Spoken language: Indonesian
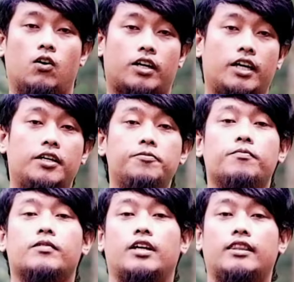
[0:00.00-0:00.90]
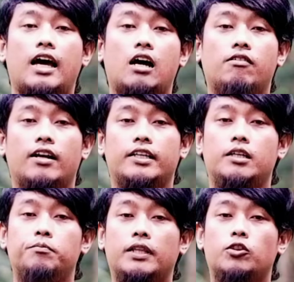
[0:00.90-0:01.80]
Oke, kita
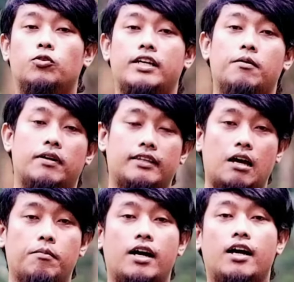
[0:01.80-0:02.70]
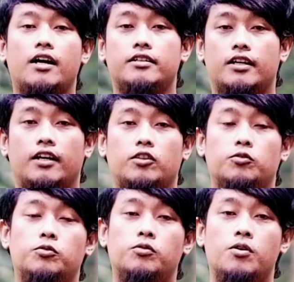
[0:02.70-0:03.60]
awali bentuk yang pertama
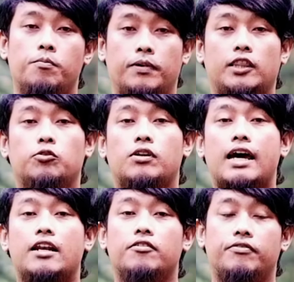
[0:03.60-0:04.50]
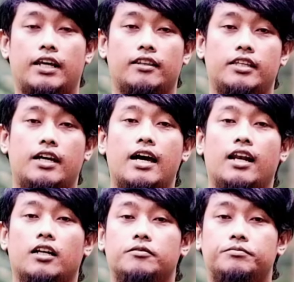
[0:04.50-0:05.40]
yaitu benturan
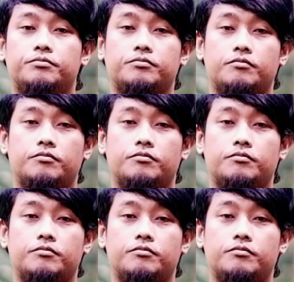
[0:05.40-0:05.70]
vertikal.